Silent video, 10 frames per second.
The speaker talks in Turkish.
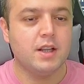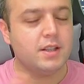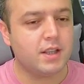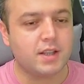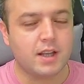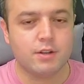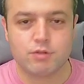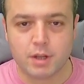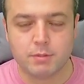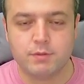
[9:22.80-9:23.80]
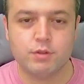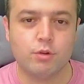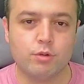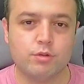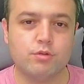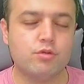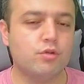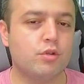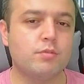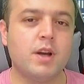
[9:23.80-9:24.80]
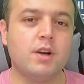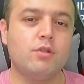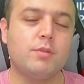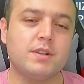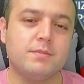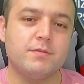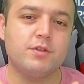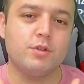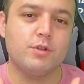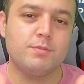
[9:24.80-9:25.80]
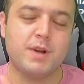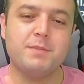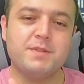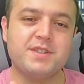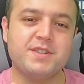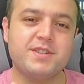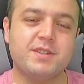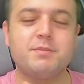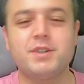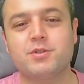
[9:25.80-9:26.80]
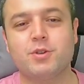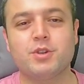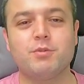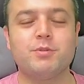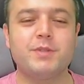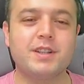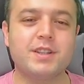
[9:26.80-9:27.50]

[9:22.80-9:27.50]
detaylı güzel bir video olduğunu düşünüyorum. Umarım videoyu beğenmişsinizdir. Bir sonraki bölümlerde